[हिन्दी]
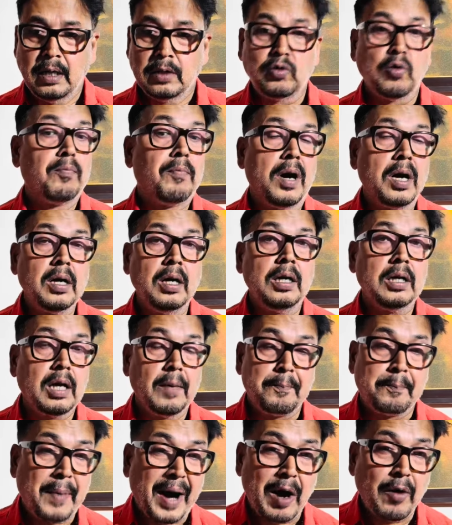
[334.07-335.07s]
तो मंगल के
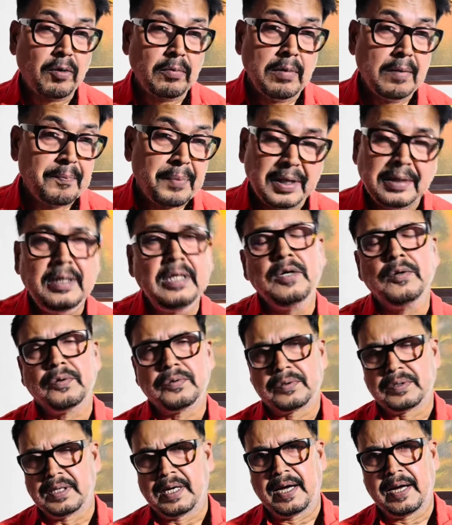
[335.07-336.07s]
पावर में वृद्धि
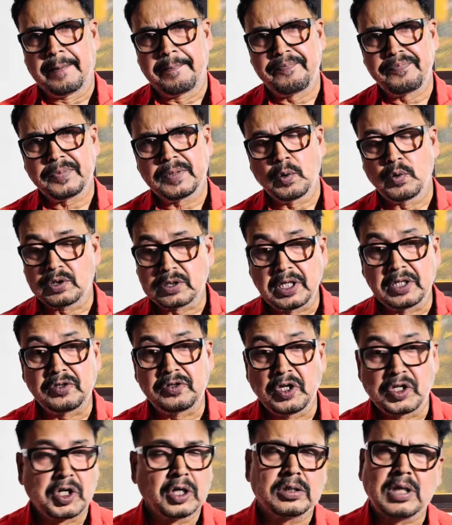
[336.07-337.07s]
होती है उसकी
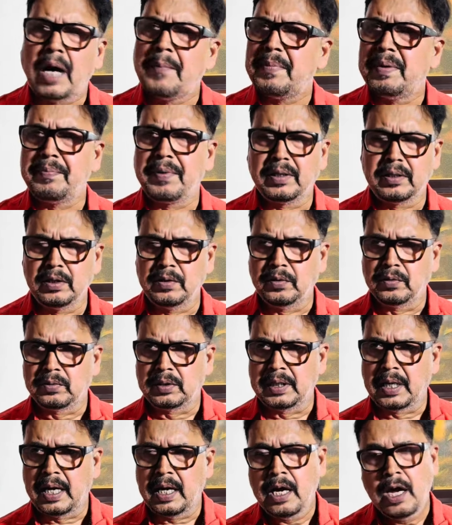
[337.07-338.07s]
तिछड़ता में वृद्धि
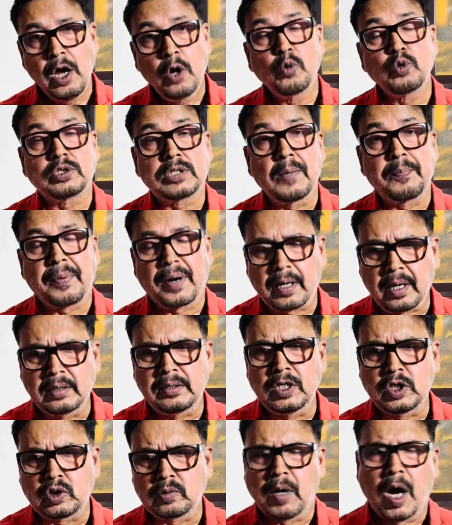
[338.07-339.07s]
होती है उसकी
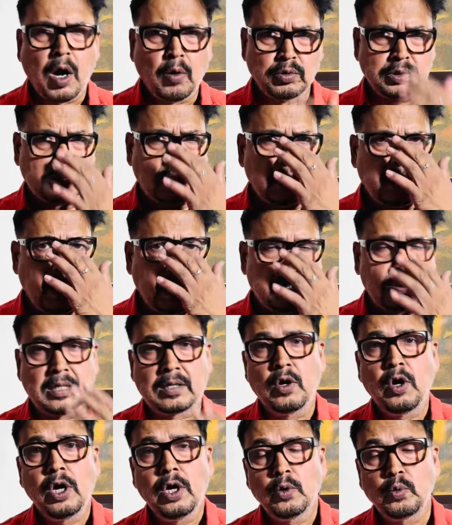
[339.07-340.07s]
प्रकृति स्वभाव उसके नेचर